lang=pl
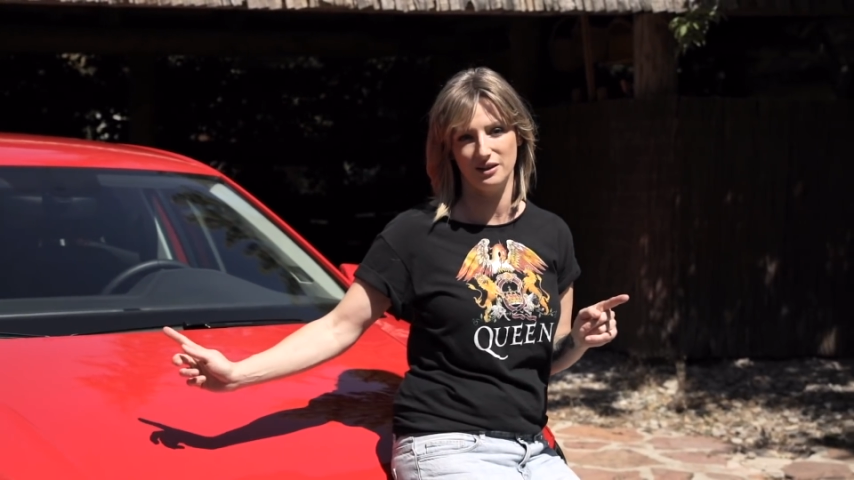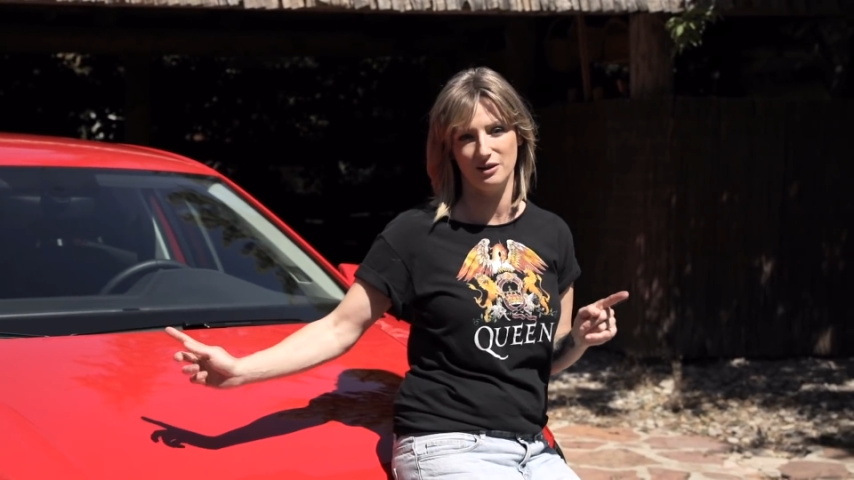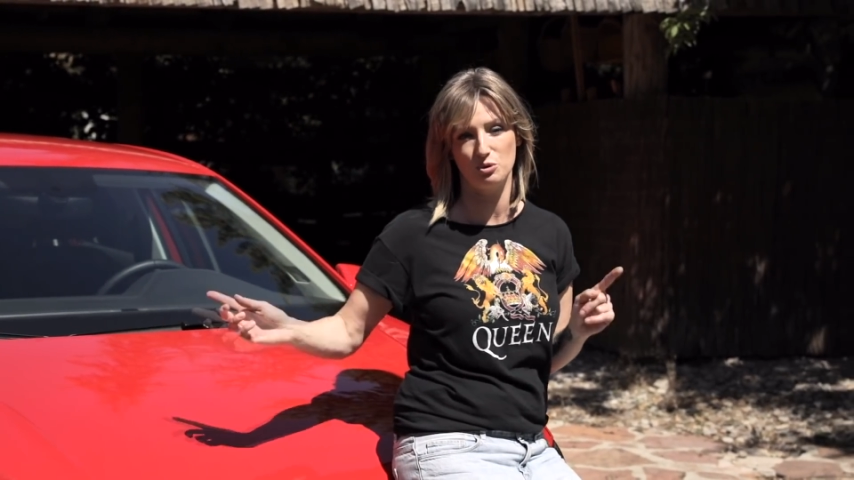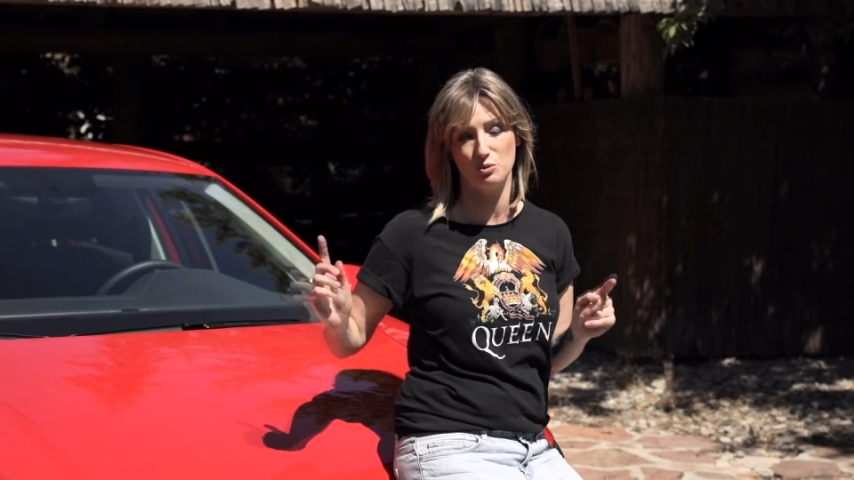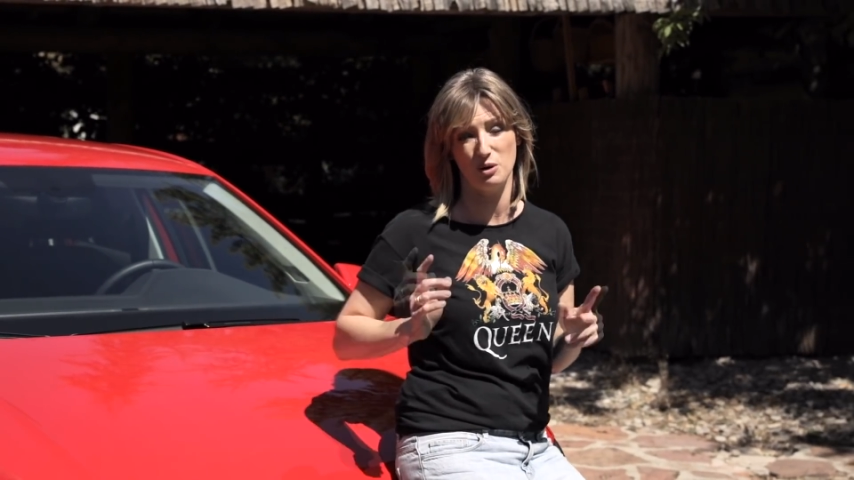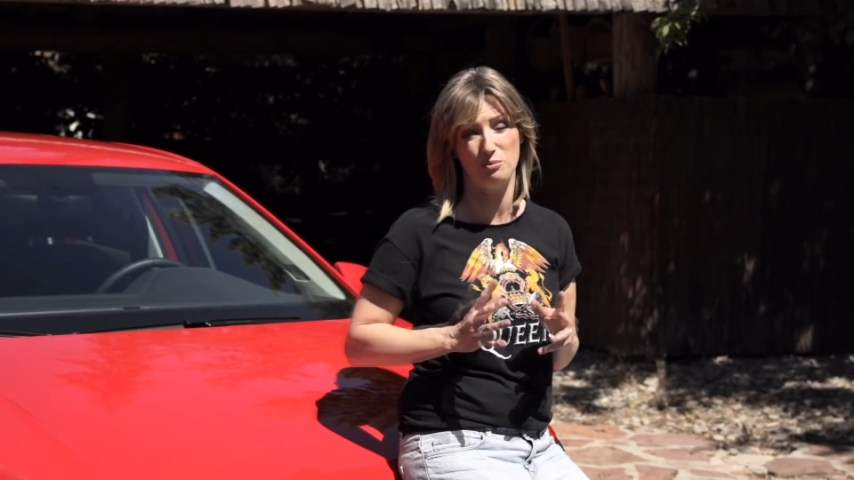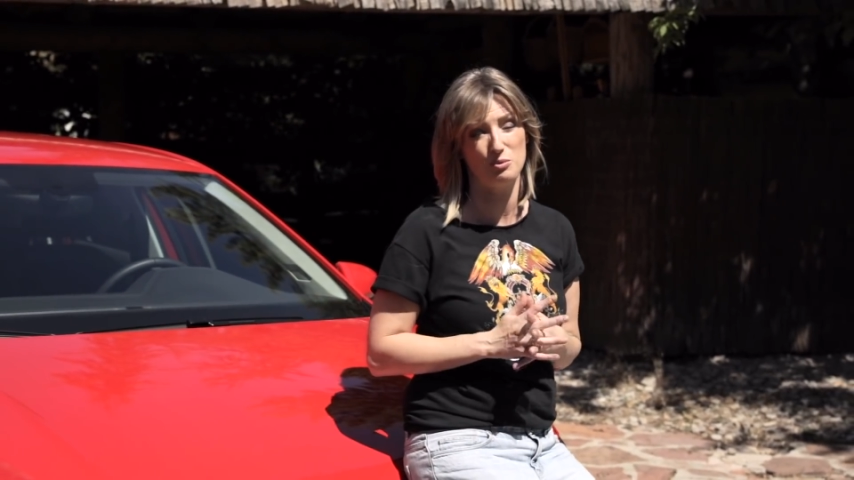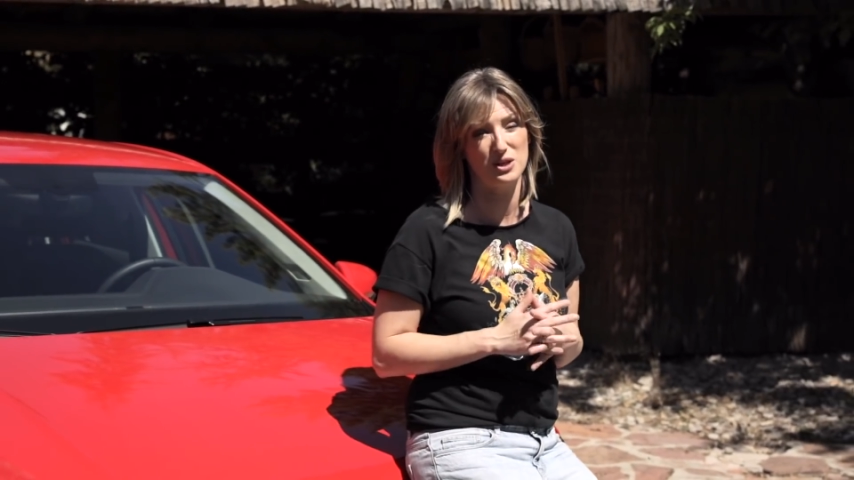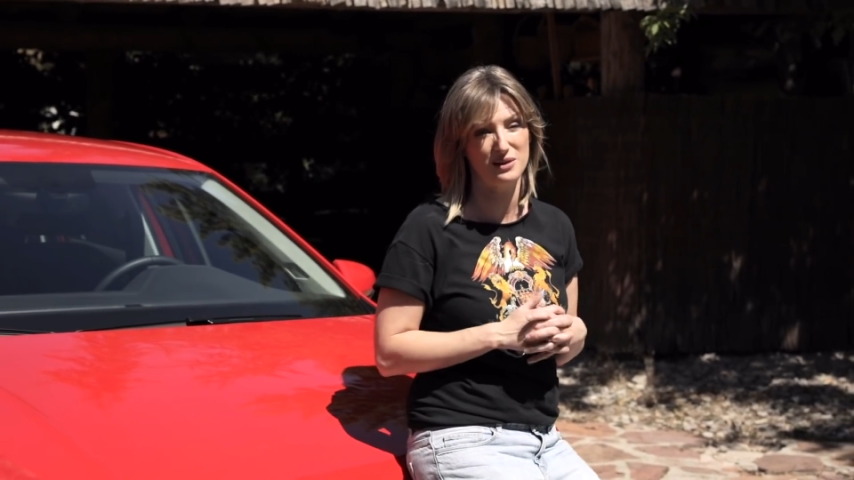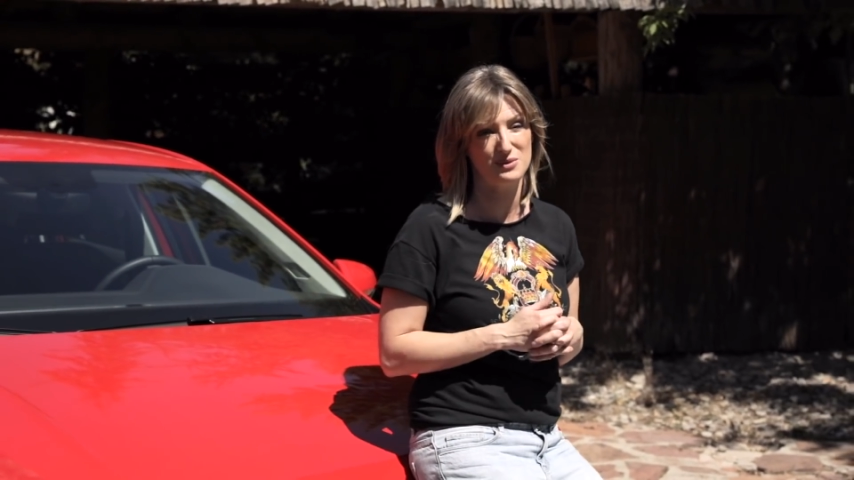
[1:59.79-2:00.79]
E, przy moim
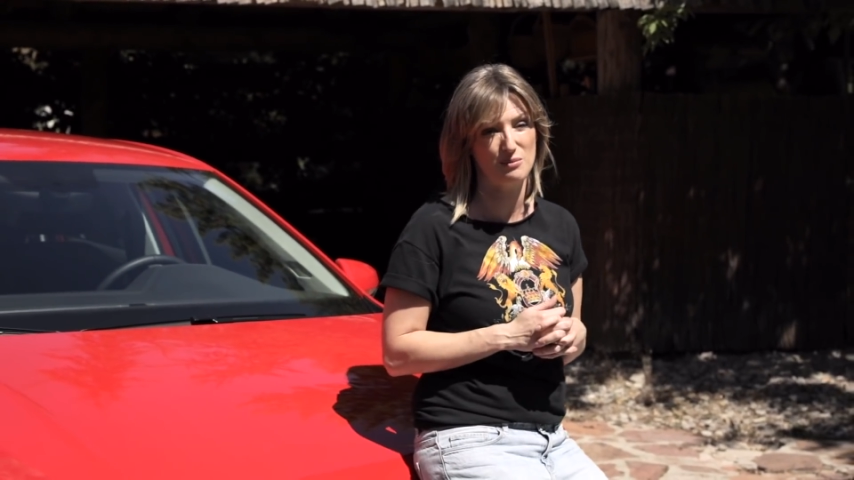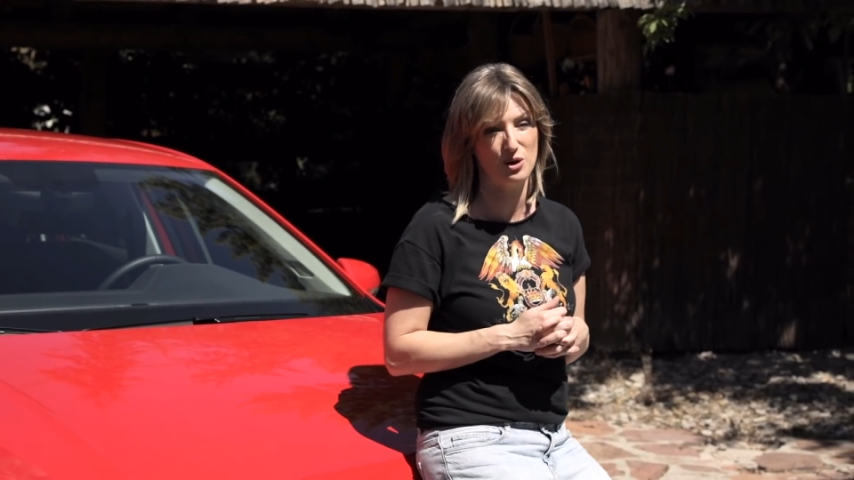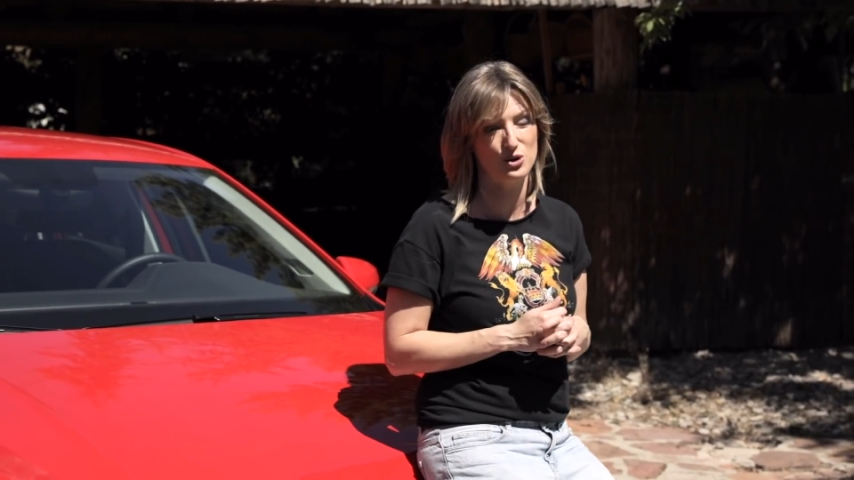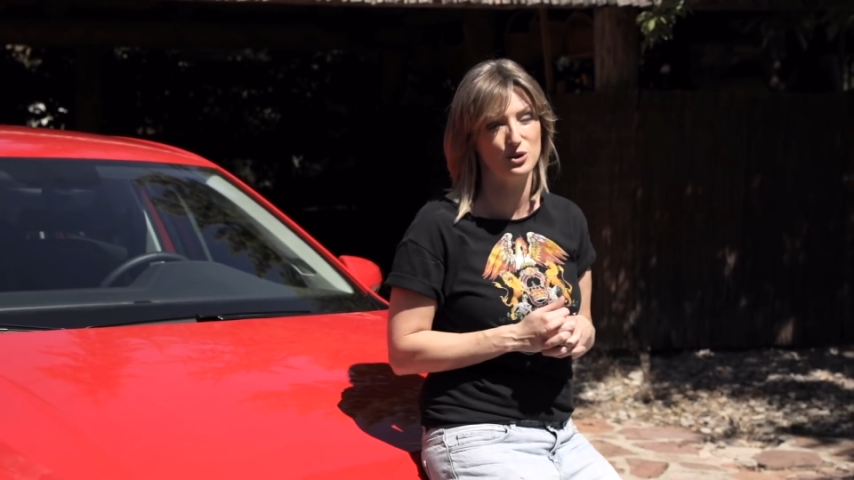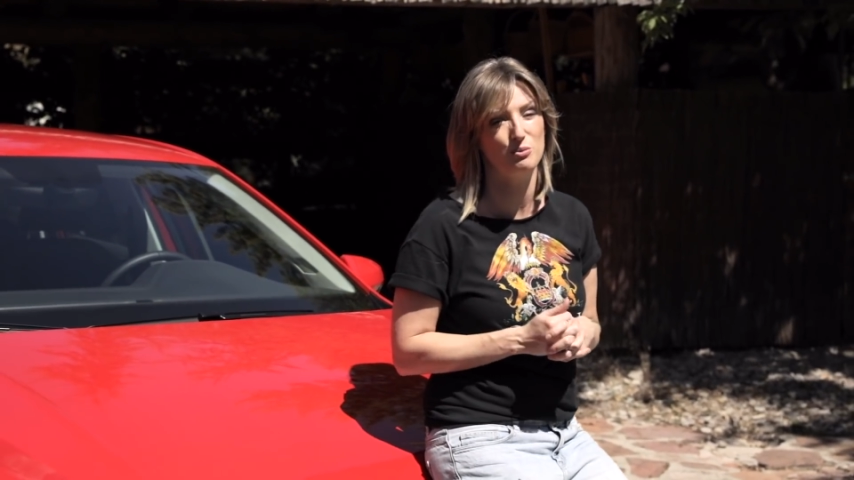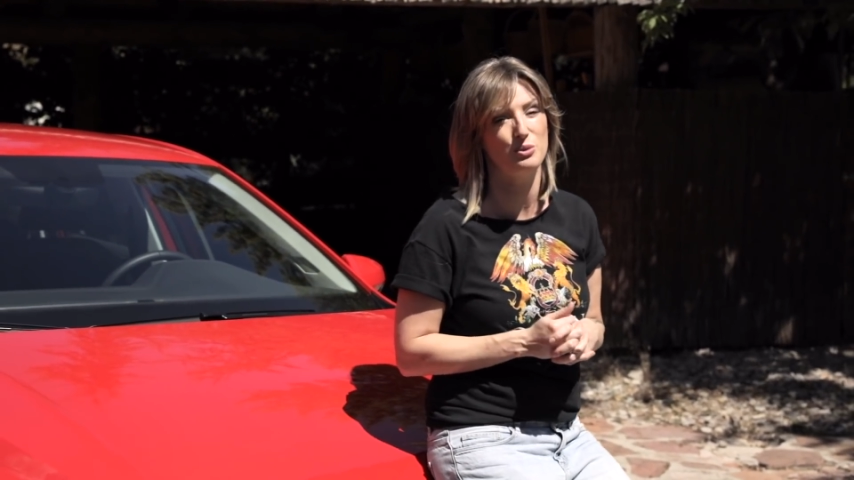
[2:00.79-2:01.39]
poprzednim samochodzie to